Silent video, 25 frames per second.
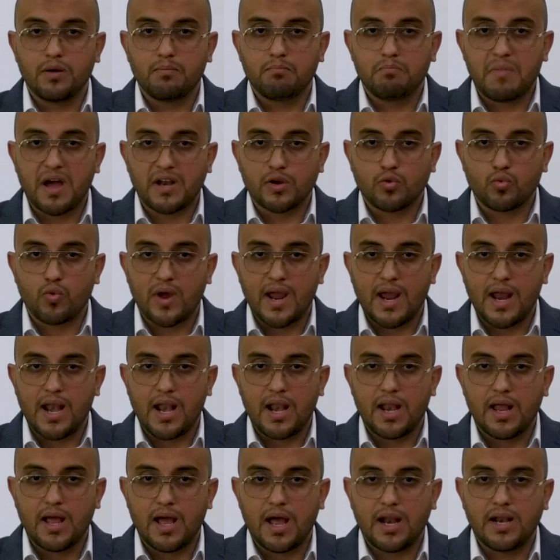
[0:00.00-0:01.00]

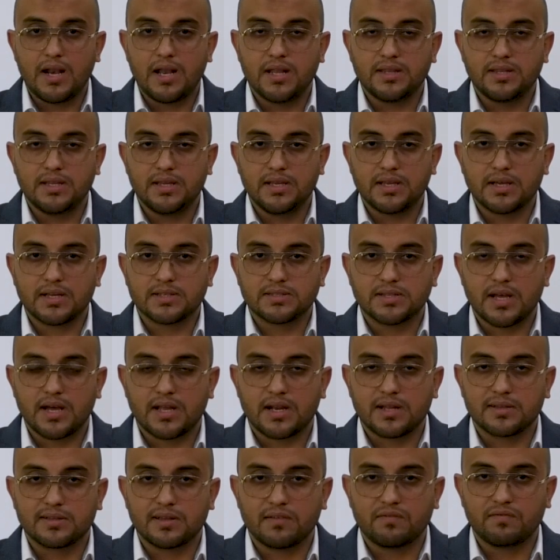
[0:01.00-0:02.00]
مانويل الذي
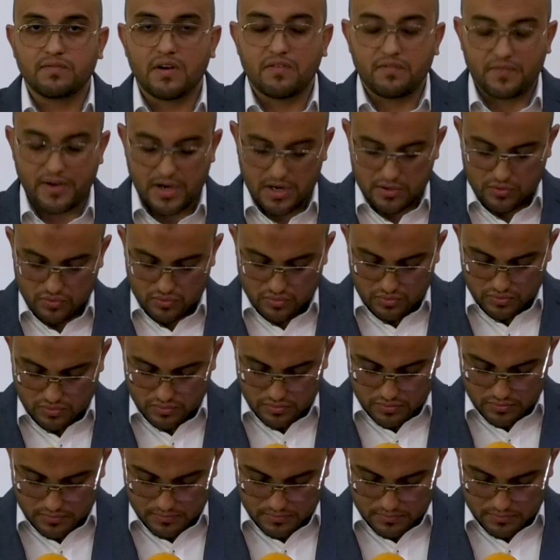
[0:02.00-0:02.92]
اختار صف فرانكو